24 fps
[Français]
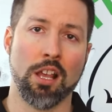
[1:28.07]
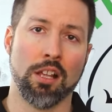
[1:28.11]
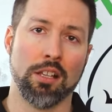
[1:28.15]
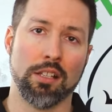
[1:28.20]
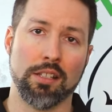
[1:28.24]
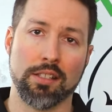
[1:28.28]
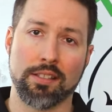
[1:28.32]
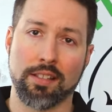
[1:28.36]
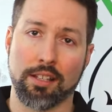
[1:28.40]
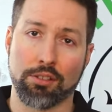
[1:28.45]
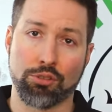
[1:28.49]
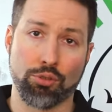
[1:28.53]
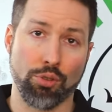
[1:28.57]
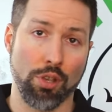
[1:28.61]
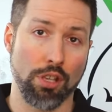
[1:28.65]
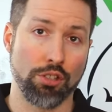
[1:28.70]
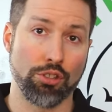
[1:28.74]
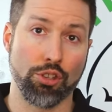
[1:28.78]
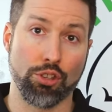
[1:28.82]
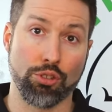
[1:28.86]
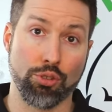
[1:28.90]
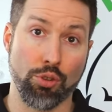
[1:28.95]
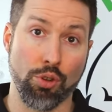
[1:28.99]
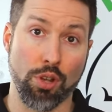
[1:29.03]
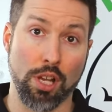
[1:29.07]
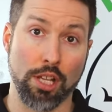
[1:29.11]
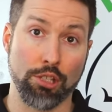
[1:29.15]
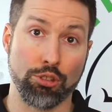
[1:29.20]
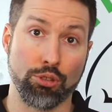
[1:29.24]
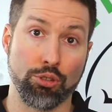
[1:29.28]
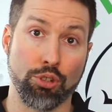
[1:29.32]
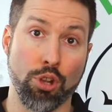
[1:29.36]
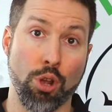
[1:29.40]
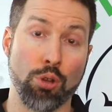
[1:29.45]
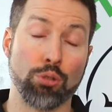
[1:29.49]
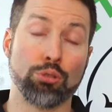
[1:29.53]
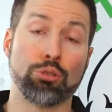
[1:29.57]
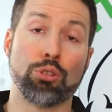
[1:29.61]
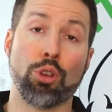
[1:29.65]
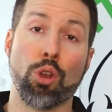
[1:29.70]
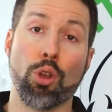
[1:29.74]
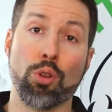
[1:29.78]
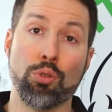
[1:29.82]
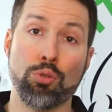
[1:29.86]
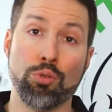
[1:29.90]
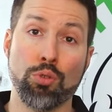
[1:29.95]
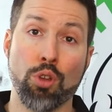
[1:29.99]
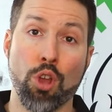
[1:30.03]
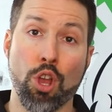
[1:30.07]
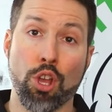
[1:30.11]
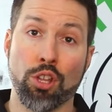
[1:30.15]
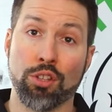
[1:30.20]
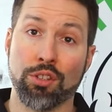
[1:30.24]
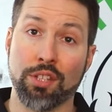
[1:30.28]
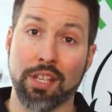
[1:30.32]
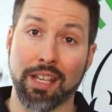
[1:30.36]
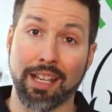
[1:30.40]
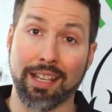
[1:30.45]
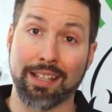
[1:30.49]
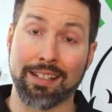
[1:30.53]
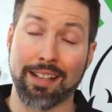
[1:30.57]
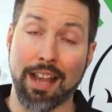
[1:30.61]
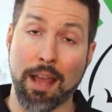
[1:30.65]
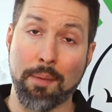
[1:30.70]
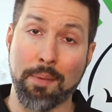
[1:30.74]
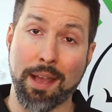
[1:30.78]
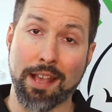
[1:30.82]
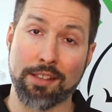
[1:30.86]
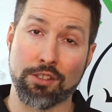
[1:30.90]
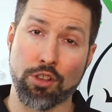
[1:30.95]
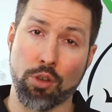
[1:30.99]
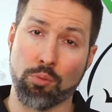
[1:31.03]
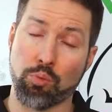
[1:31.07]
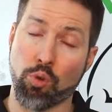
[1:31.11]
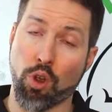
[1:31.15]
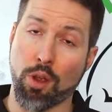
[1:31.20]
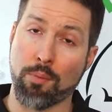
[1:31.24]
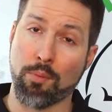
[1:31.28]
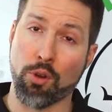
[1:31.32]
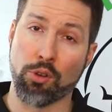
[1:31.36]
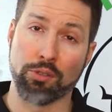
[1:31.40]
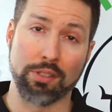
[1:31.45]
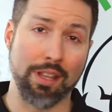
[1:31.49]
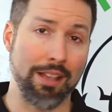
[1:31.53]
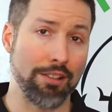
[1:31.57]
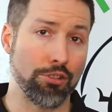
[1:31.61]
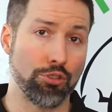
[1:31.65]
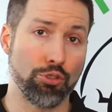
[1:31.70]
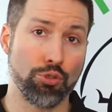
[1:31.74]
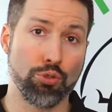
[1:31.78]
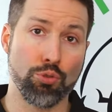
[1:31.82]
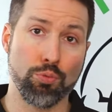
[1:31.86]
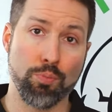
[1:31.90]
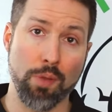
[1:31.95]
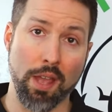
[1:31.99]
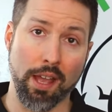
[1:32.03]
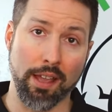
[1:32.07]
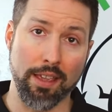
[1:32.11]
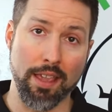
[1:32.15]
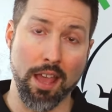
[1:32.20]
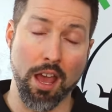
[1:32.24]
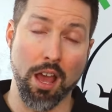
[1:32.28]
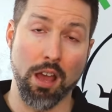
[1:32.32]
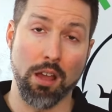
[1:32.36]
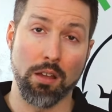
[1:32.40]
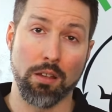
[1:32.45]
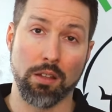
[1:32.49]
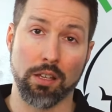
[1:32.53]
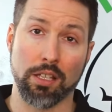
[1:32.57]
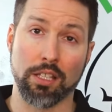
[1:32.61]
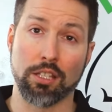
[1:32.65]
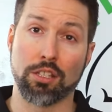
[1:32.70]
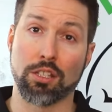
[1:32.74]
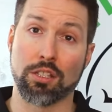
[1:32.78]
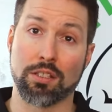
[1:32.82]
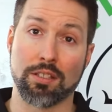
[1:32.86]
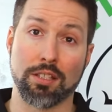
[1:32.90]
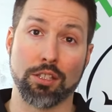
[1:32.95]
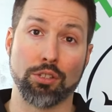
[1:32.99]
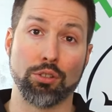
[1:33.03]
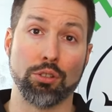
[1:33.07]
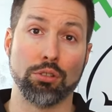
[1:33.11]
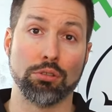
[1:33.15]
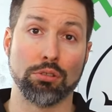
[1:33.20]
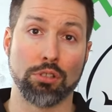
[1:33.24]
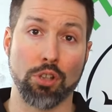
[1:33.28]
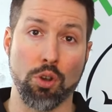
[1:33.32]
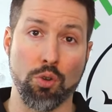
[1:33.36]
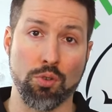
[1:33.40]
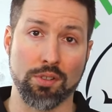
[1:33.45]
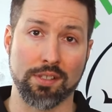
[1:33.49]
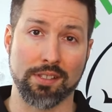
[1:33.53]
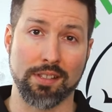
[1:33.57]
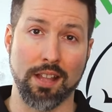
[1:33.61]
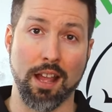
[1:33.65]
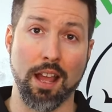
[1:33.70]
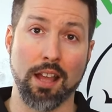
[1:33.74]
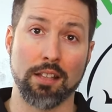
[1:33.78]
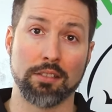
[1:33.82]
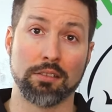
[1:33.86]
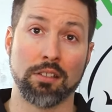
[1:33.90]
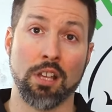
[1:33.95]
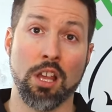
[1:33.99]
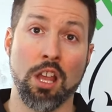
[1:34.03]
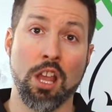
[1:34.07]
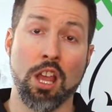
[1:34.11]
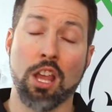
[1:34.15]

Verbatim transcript: les actuaires se sont rendus compte qu'il y a eu des réclamations pour un montant supérieur et que c'est une constante,